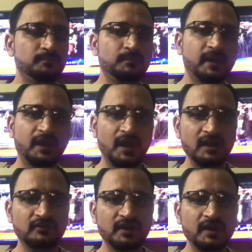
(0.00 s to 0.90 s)
मेरे
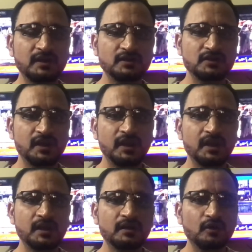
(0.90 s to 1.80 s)
ख्याल से ये
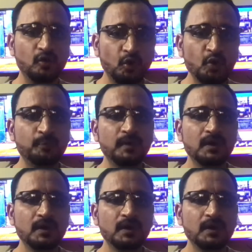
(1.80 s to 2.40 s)
ग्रुप